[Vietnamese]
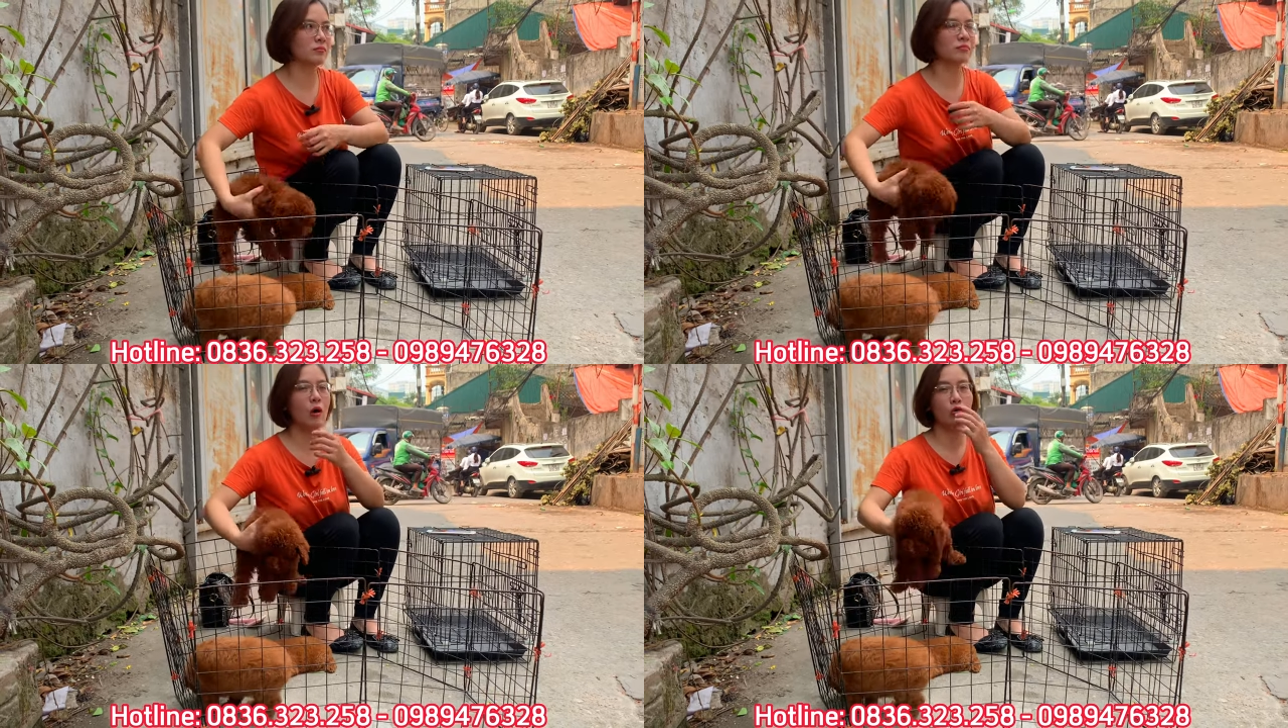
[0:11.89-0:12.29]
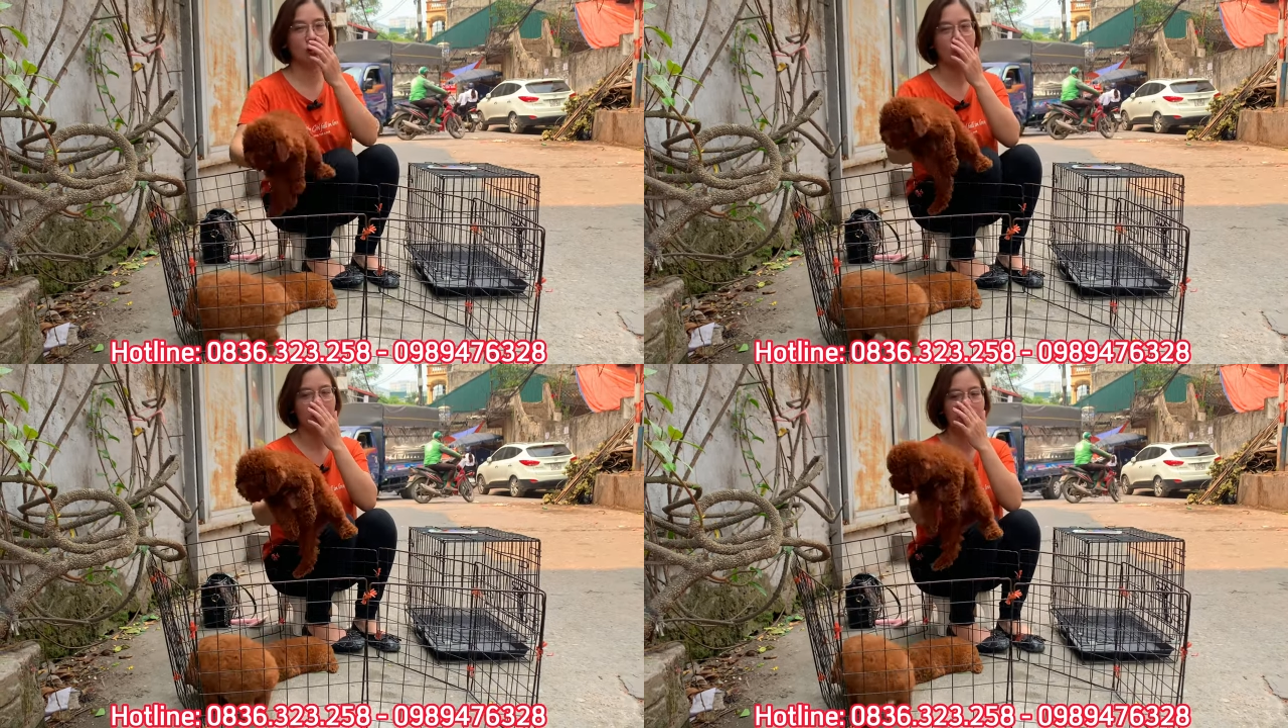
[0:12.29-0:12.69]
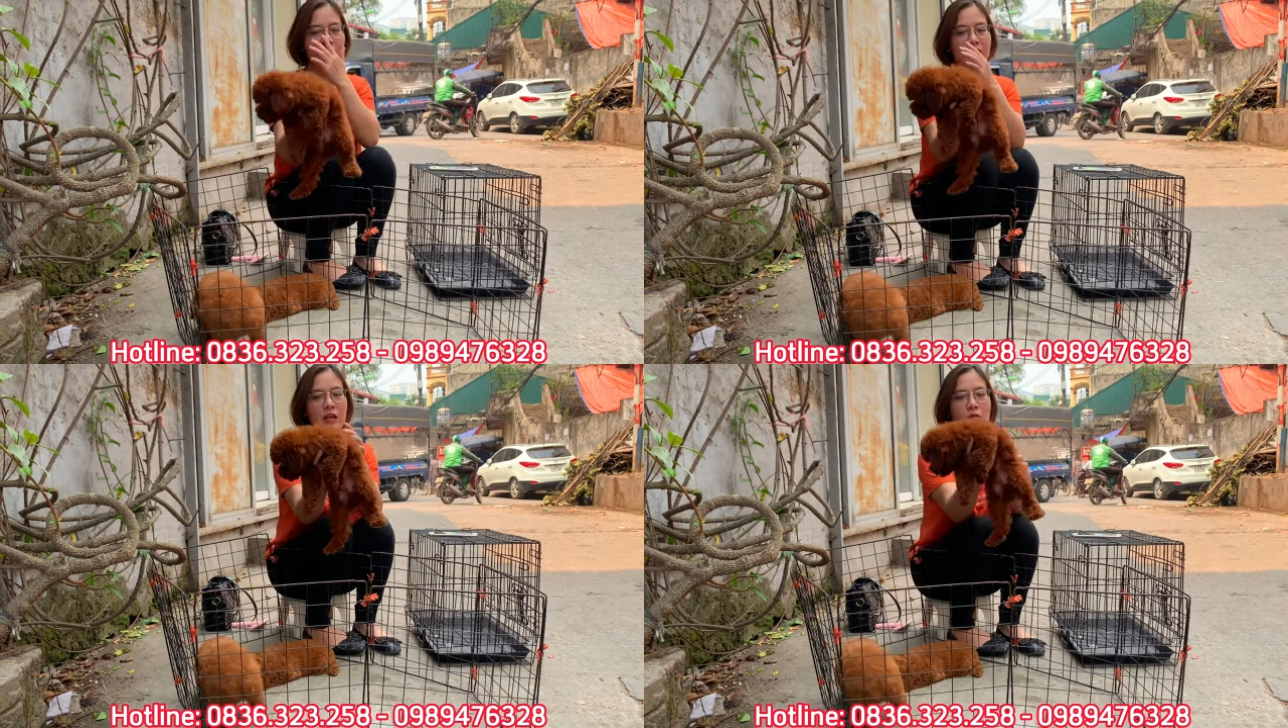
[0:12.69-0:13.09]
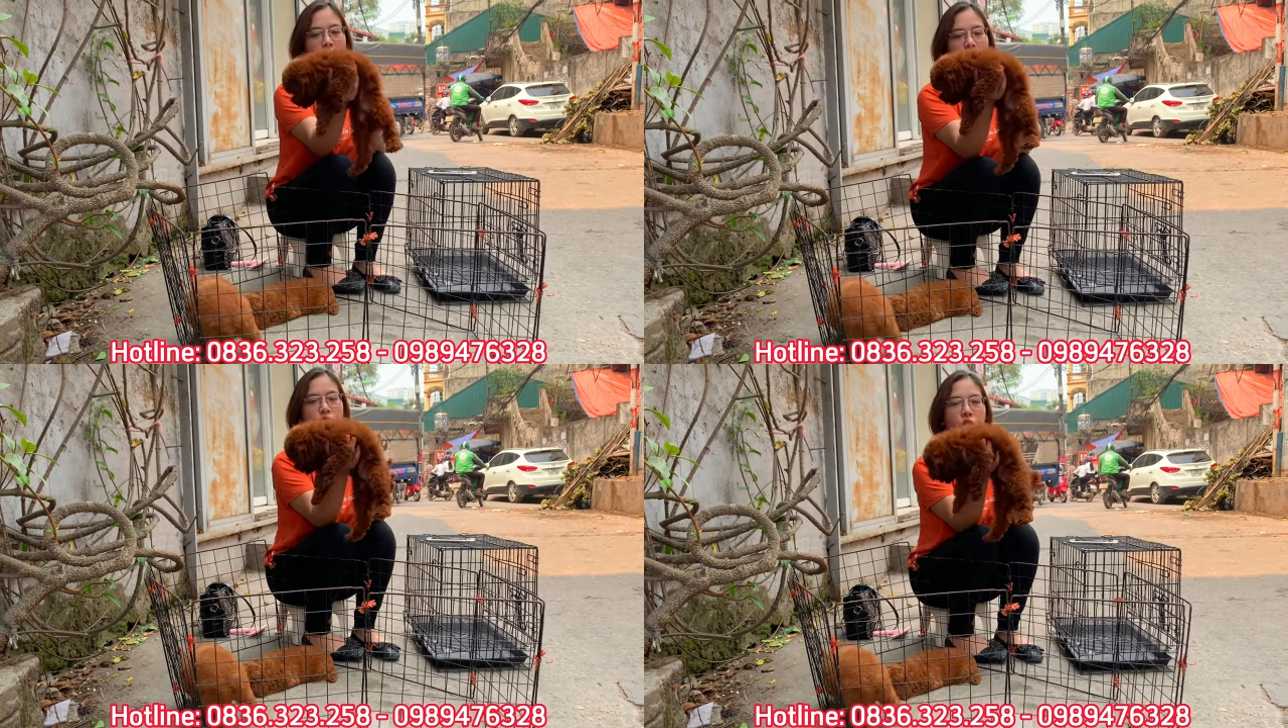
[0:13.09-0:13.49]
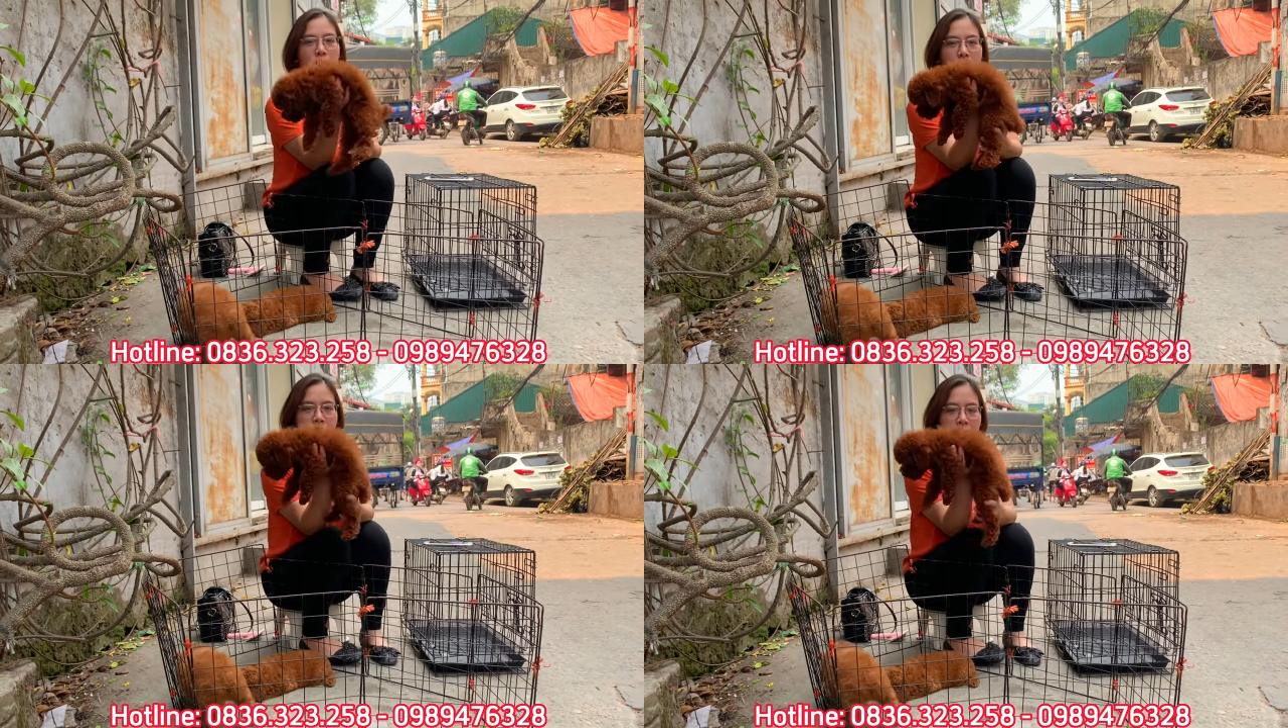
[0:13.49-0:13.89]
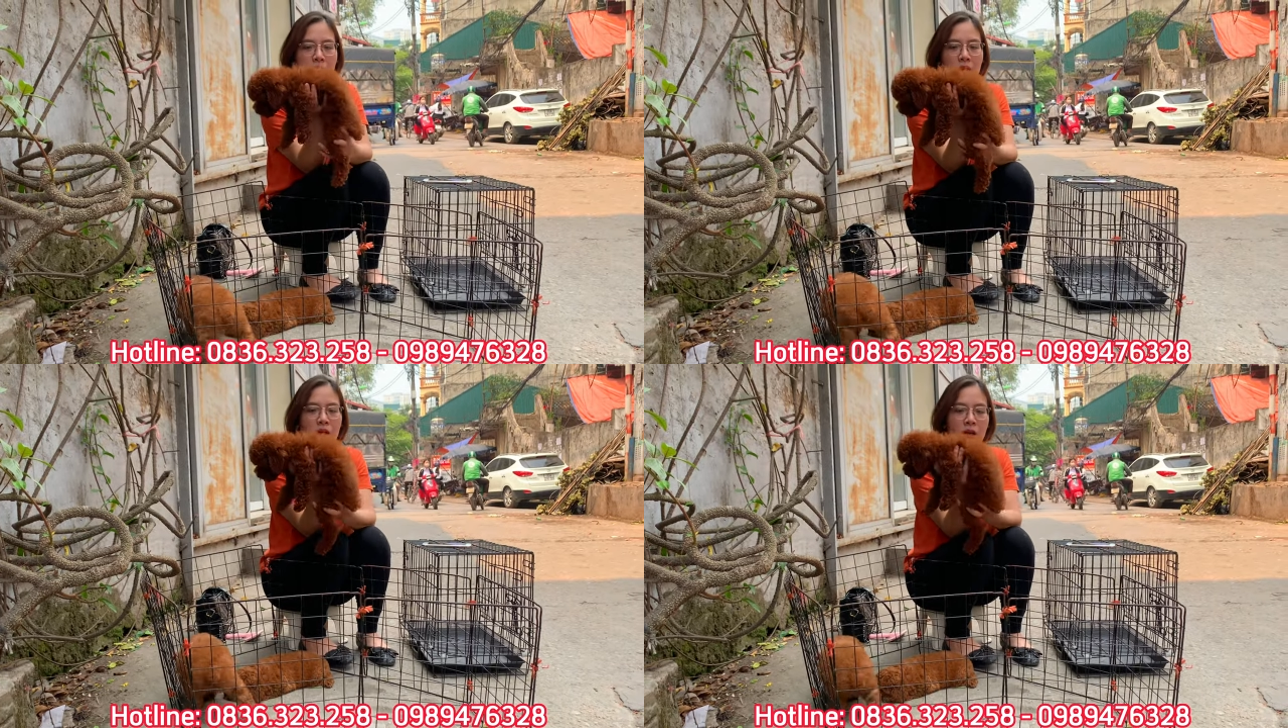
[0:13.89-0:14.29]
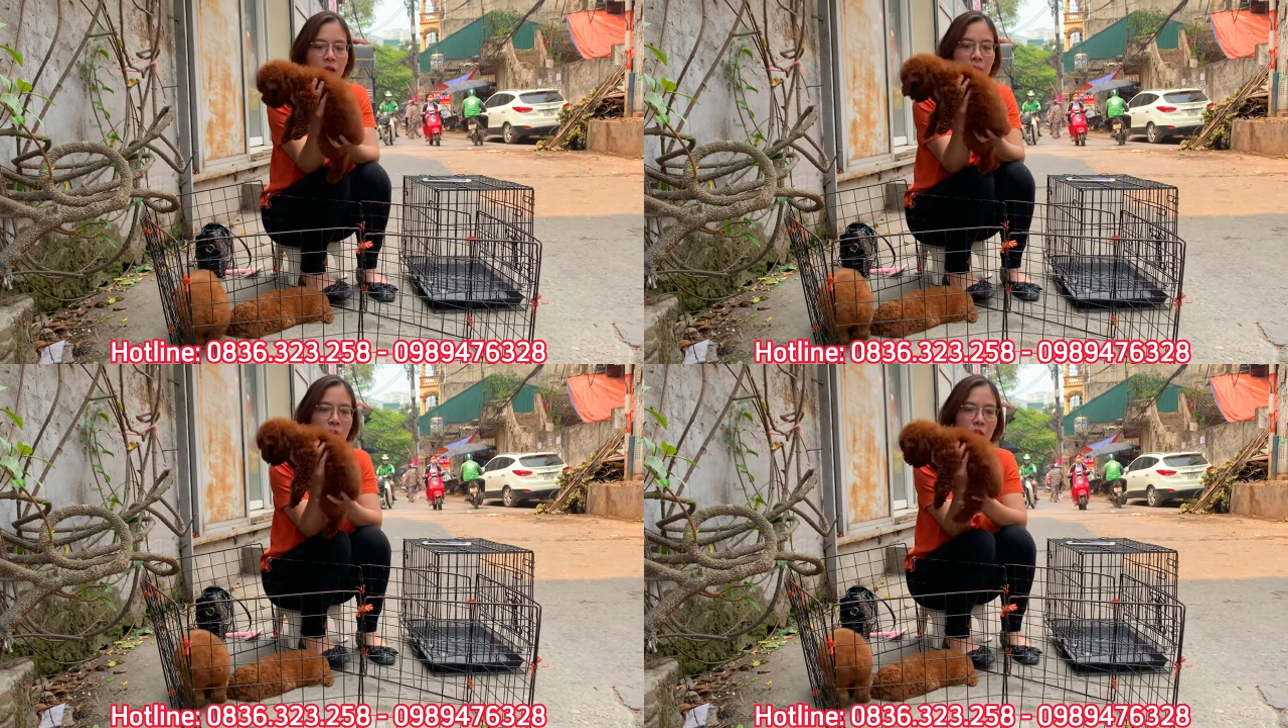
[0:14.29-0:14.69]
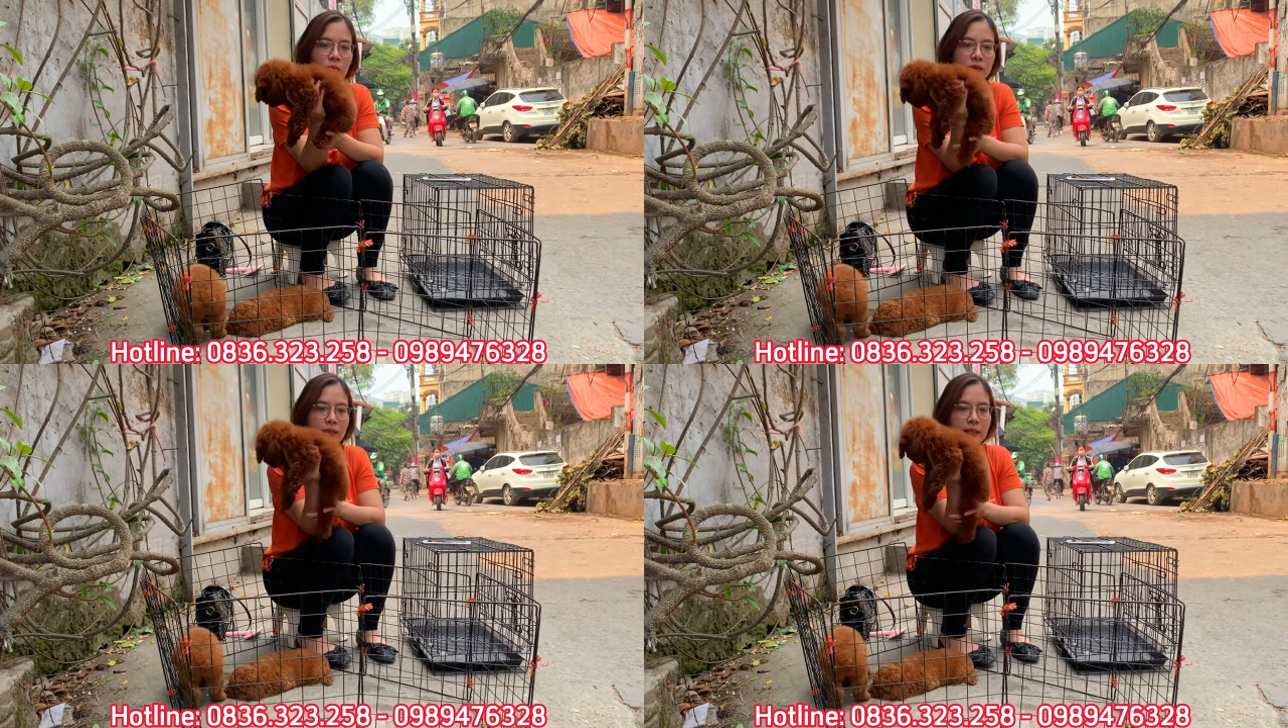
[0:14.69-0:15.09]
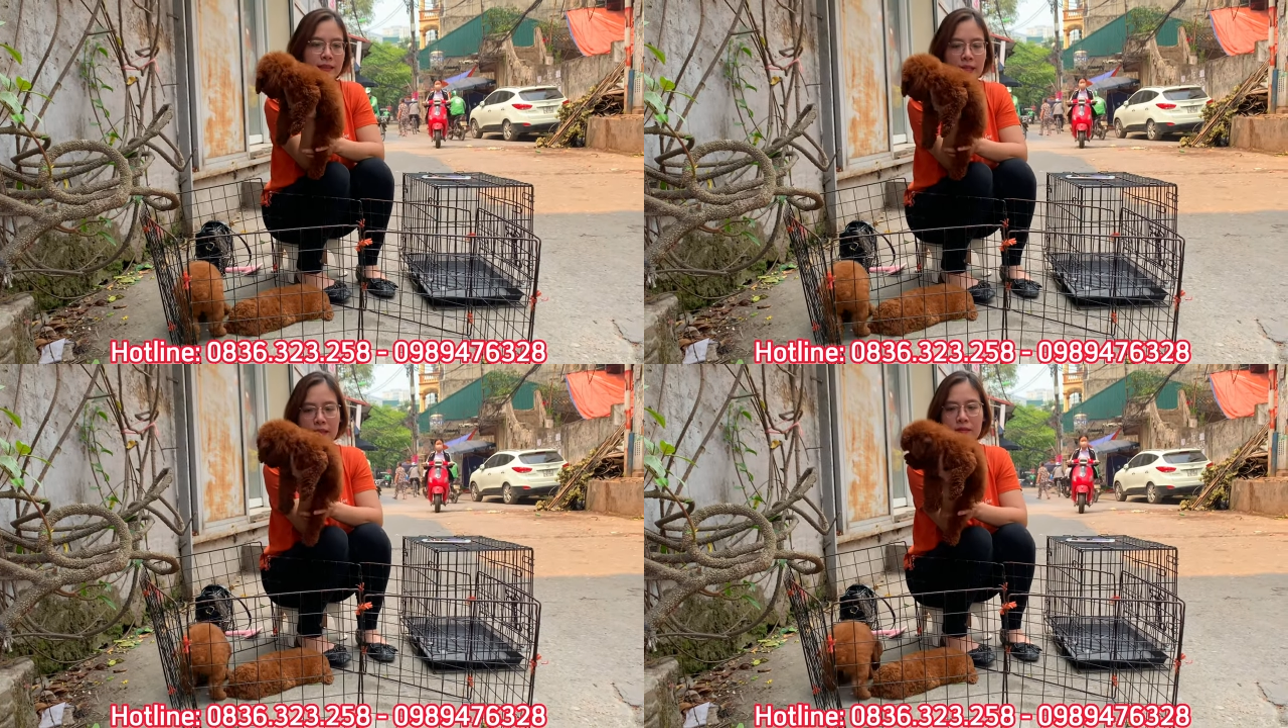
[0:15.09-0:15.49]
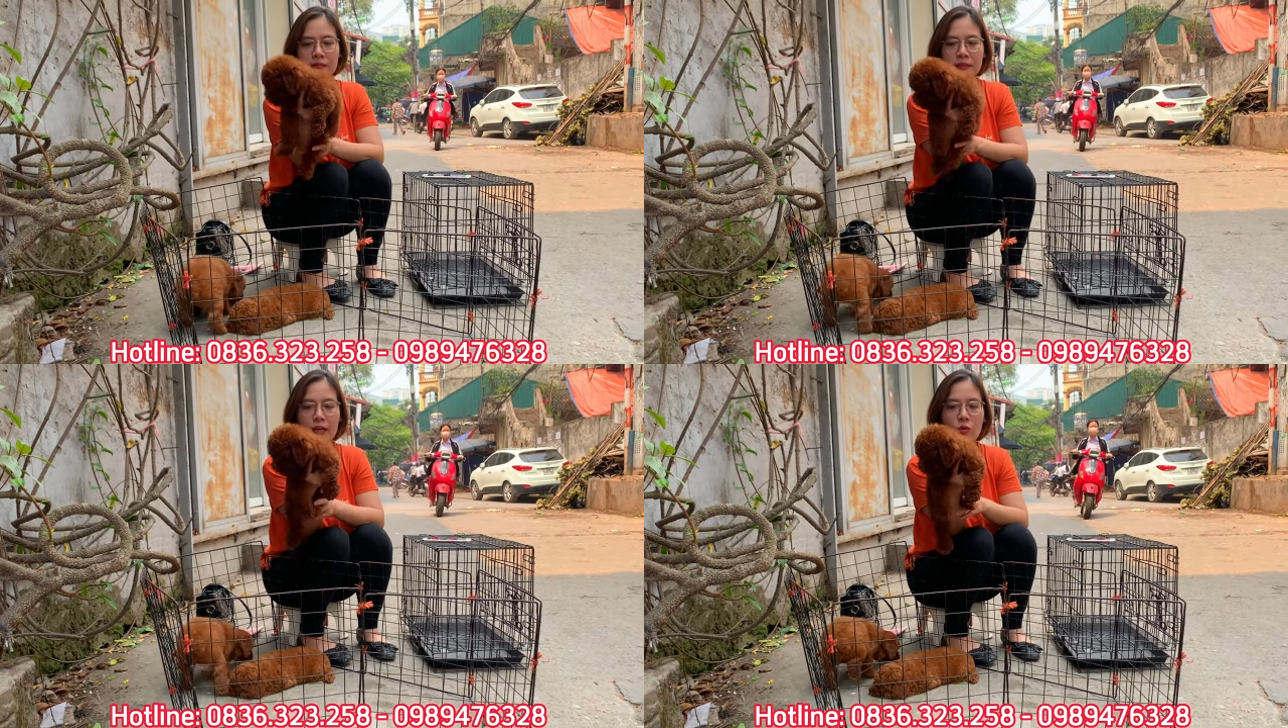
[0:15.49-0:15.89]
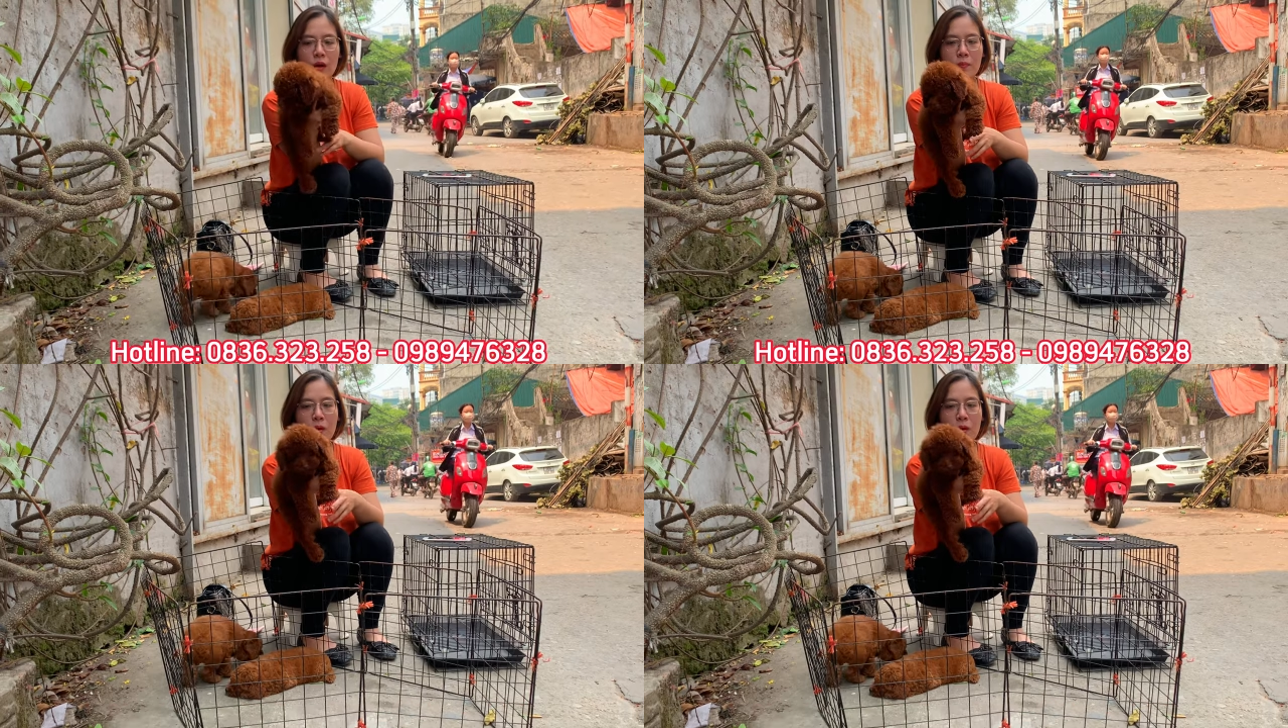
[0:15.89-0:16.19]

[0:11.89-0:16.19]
màu chó được rất là nhiều người ưa chuộng, bởi vì là cái màu lông nó rất là sạch, dễ nuôi.